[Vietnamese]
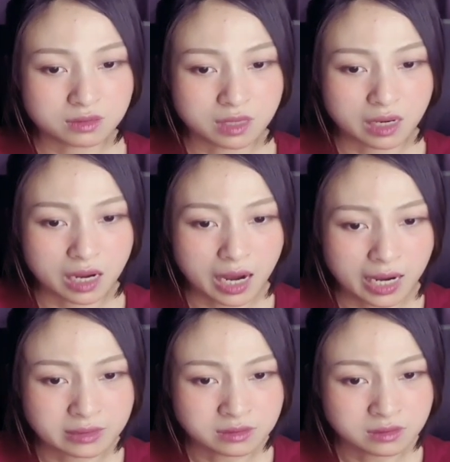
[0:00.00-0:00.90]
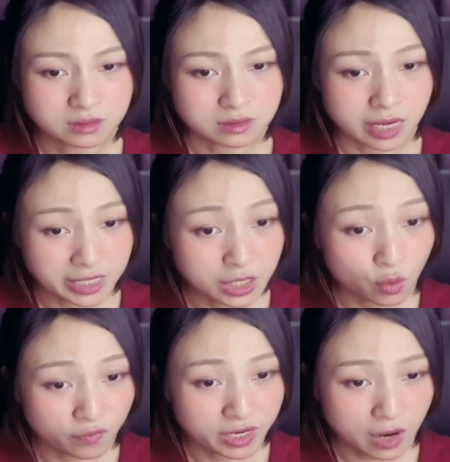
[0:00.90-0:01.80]
hắn đã đi
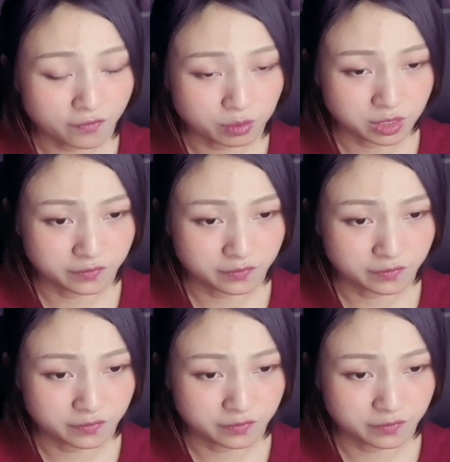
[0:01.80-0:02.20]
cùng với ngao phong thần